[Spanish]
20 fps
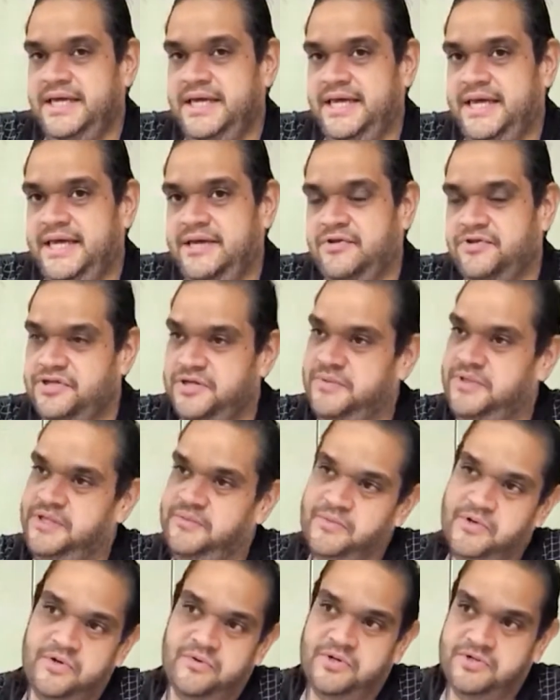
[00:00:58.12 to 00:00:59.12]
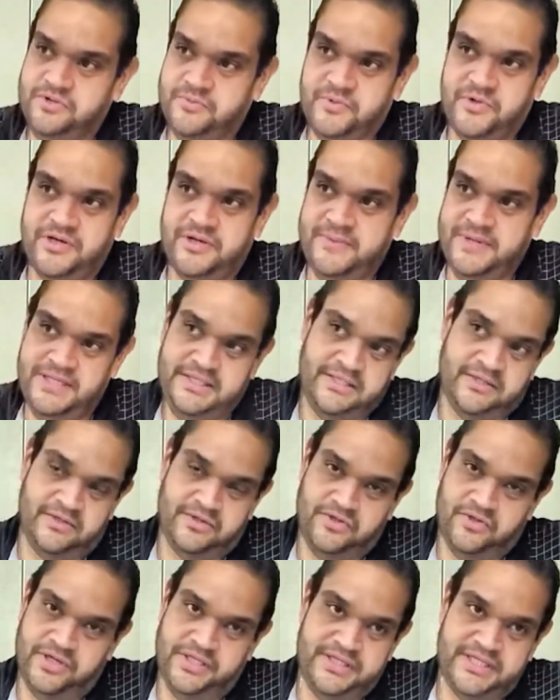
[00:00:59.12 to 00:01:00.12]
Eh, nos dividimos los cuatro programas entre
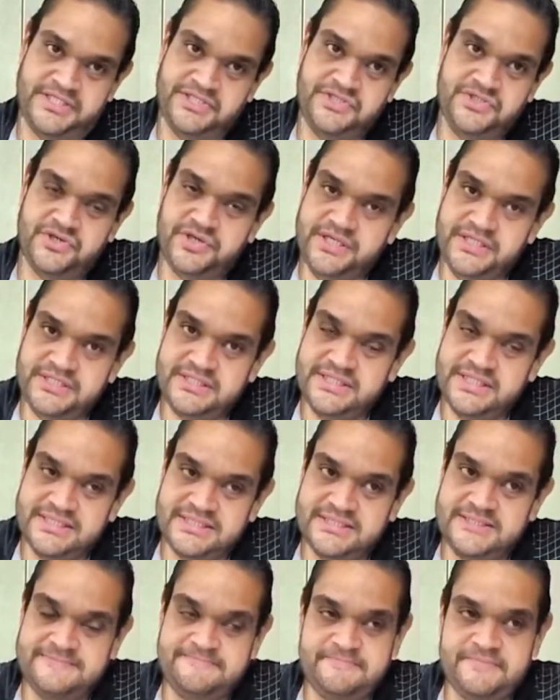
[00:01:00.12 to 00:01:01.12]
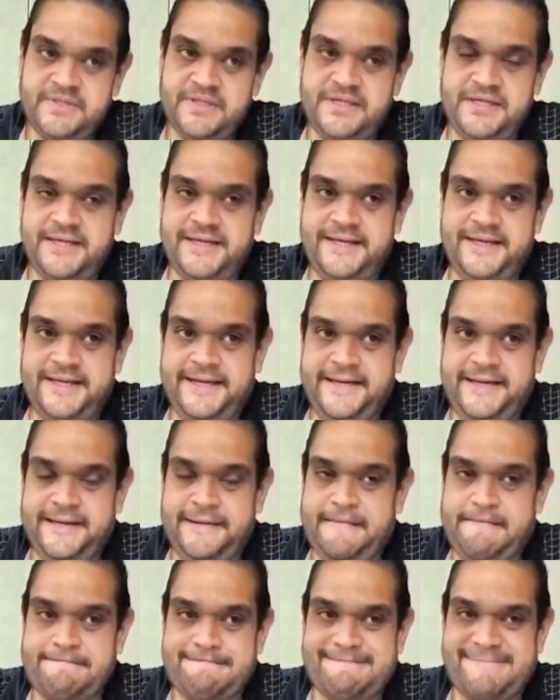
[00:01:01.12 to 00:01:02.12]
los dos extensionistas.
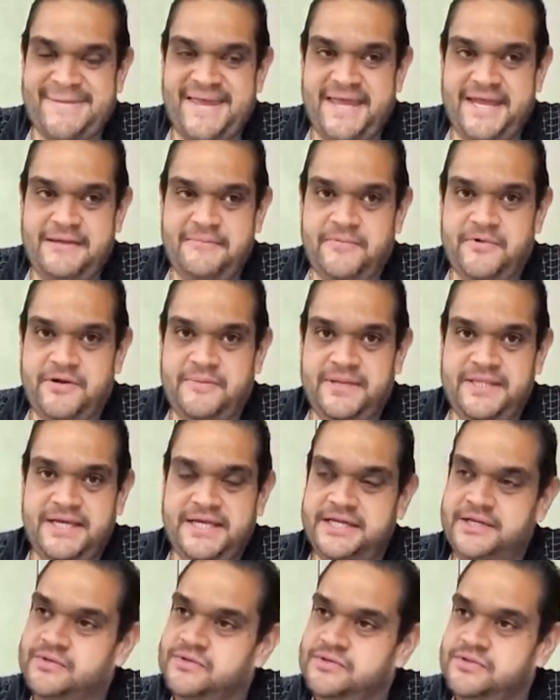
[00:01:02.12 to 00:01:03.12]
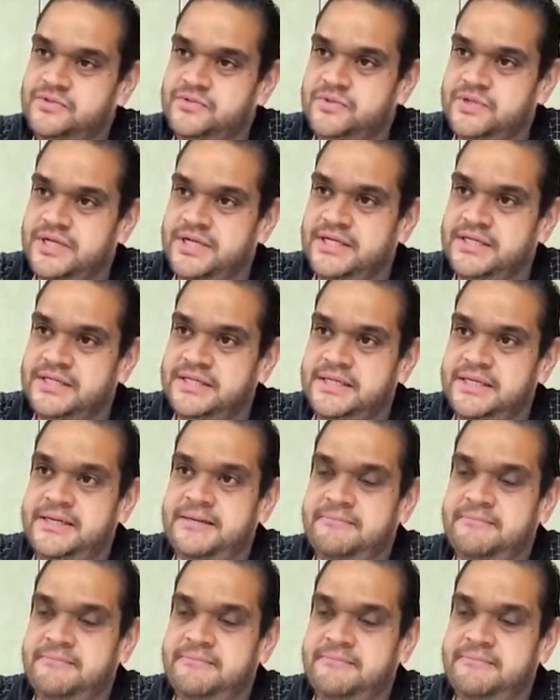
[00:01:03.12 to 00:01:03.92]
Eh, en el programa de agricultura